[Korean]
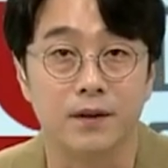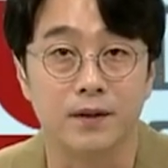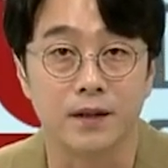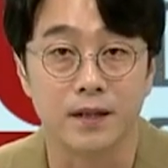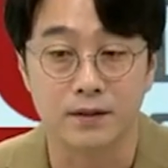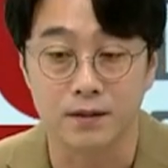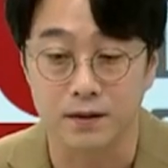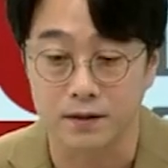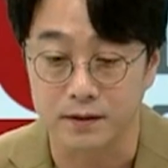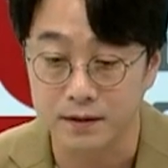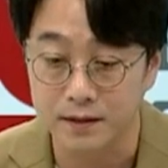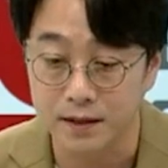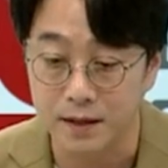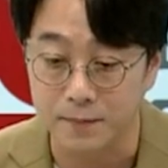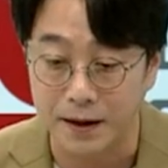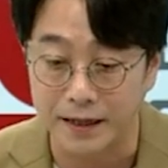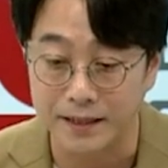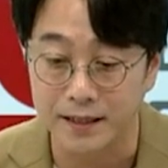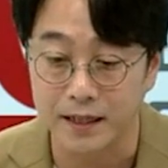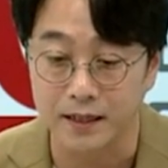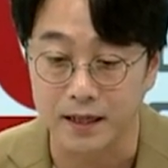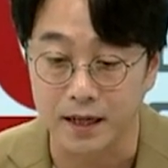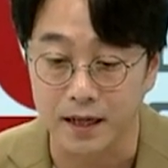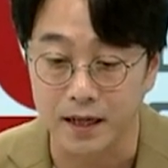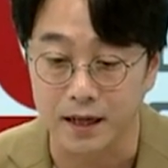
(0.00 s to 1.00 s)
그래서 근데
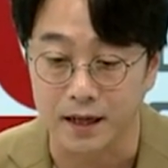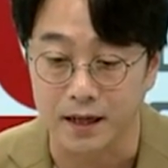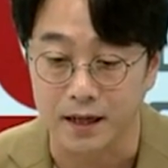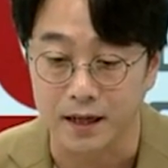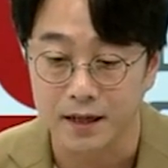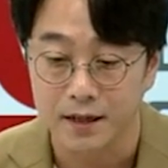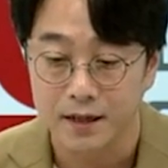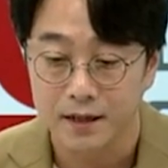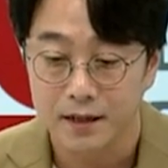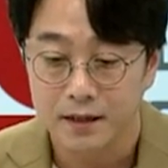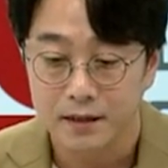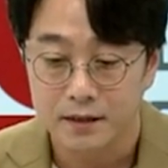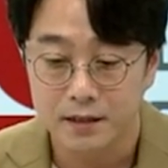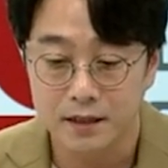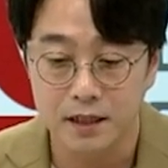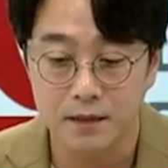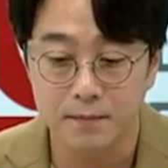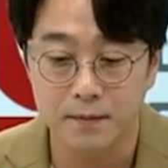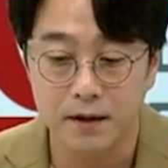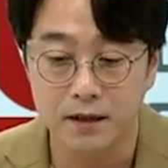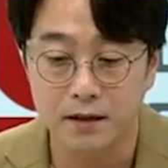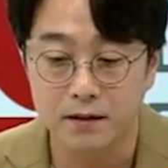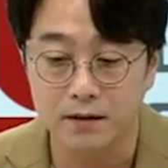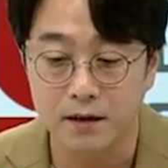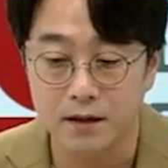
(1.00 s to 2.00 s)
만약에
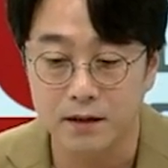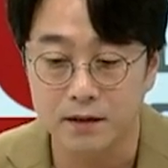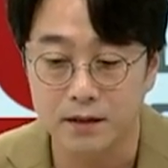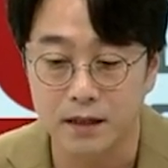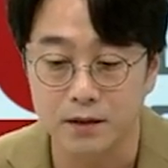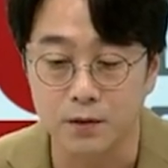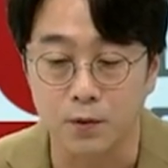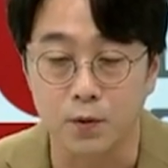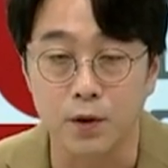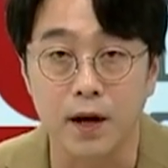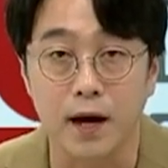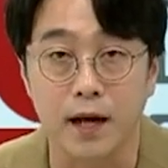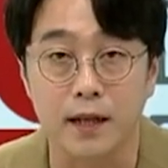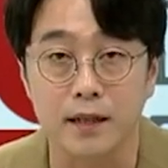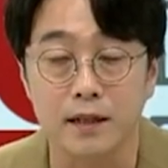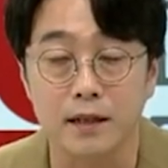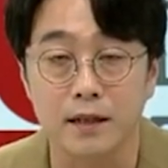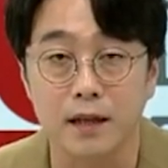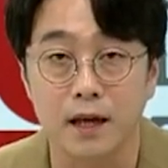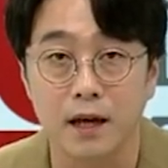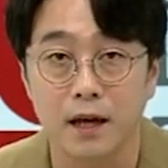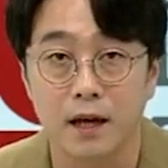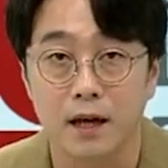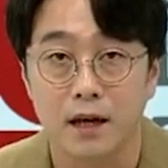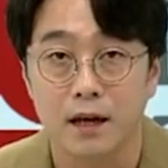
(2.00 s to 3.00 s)
7만 원 가격까지
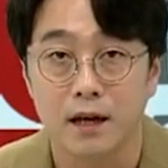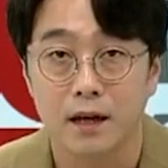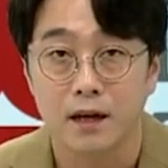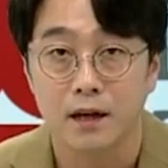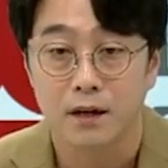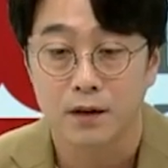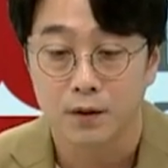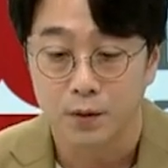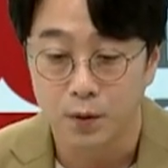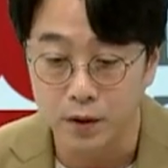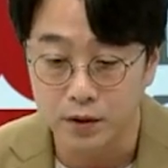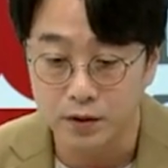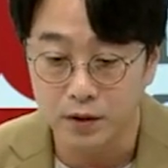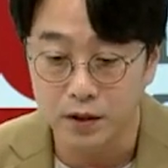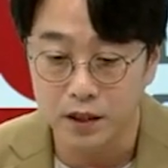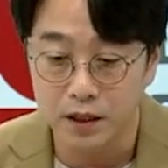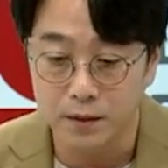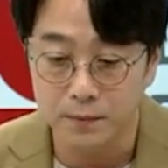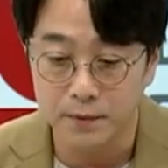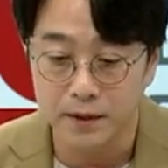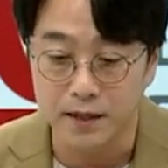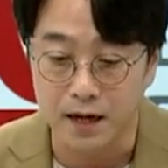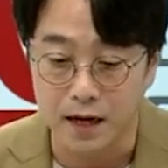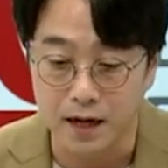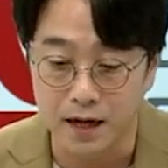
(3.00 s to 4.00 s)
올라왔는데 여기서
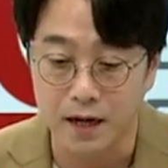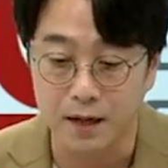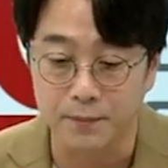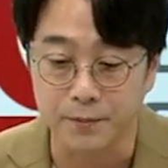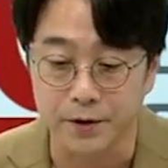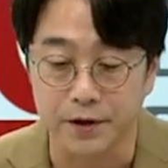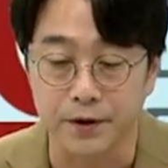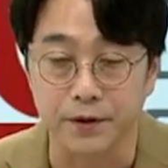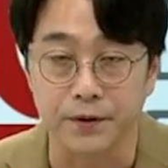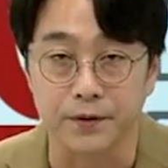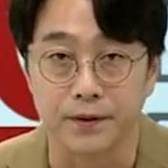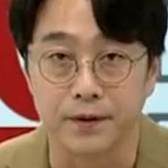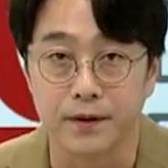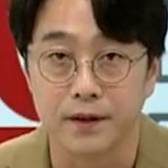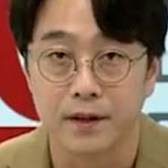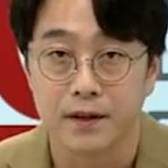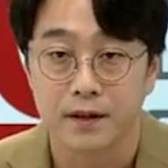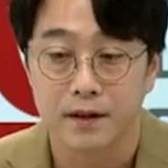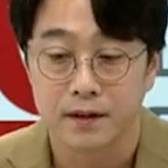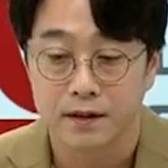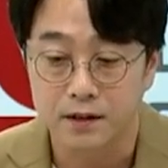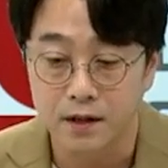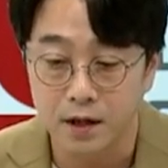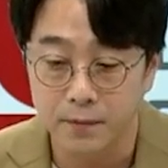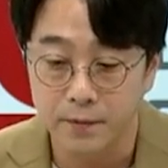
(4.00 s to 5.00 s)
힘이 강하면
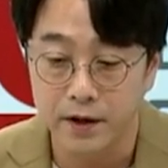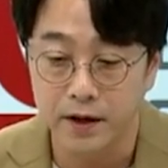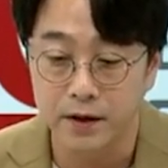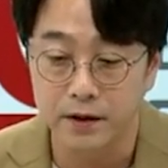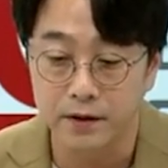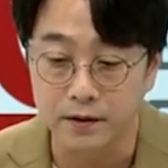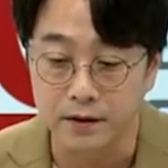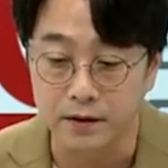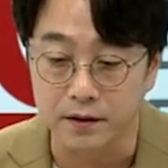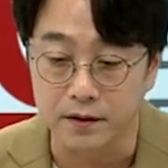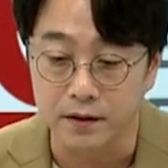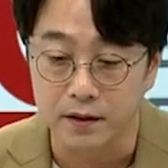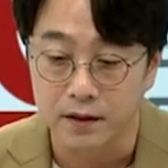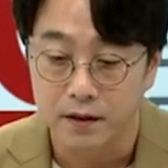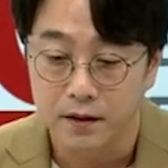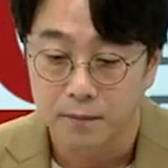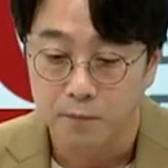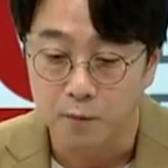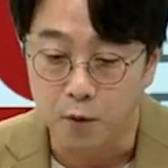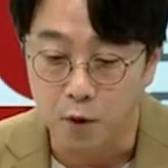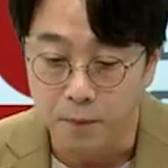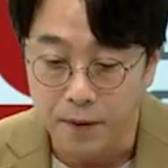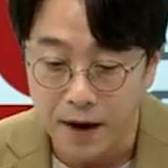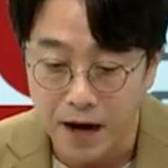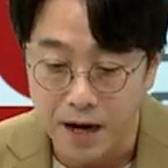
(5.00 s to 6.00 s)
그러면
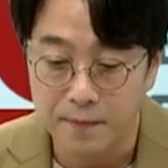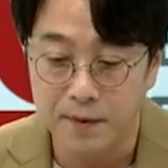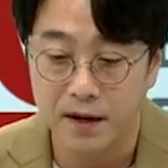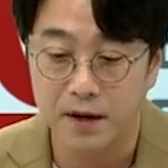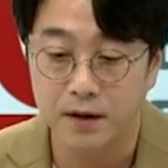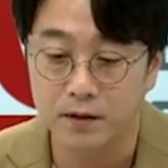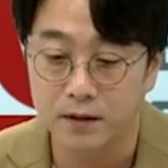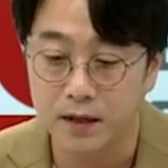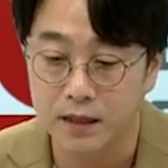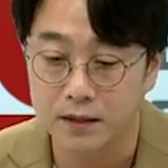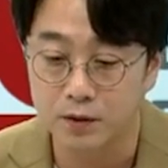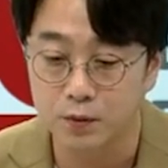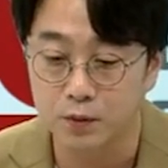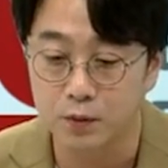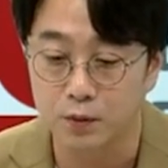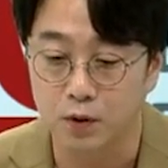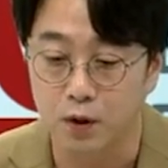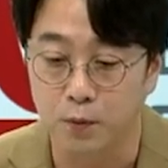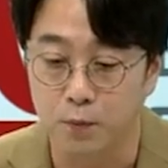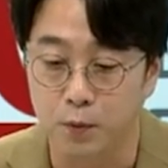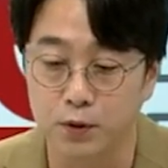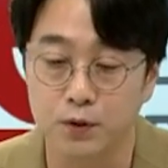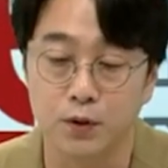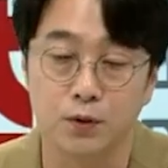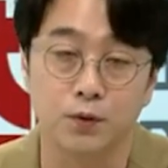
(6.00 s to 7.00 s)
뭐 8만 원까지도 더
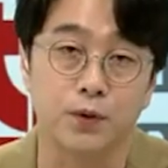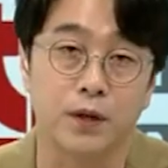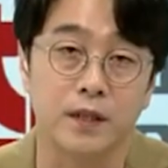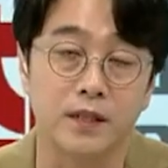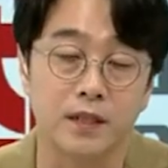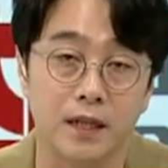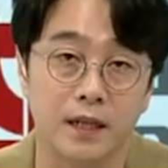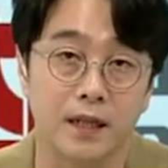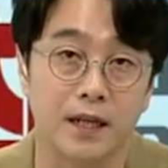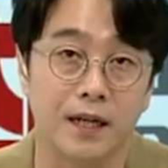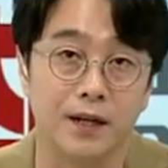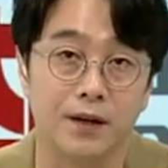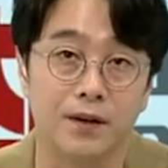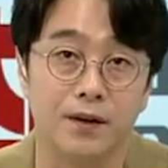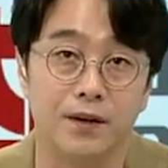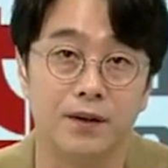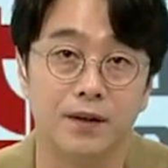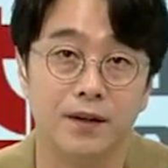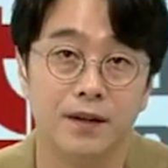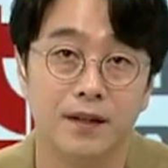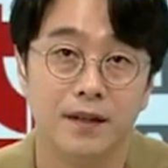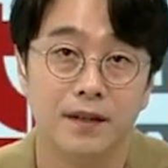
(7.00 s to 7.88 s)
보셔도 괜찮아요.